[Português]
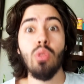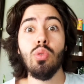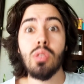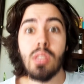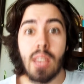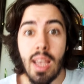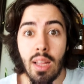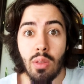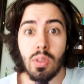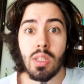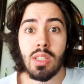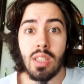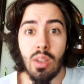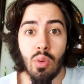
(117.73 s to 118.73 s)

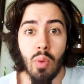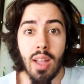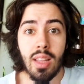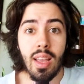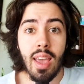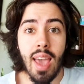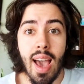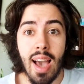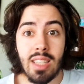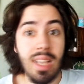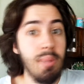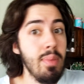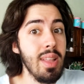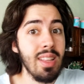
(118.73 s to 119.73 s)

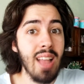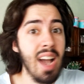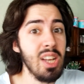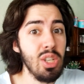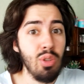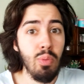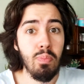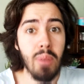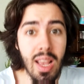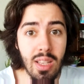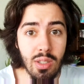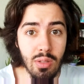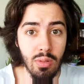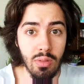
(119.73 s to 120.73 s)
1.250, a metade do
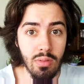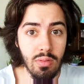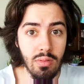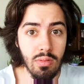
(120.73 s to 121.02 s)
preço.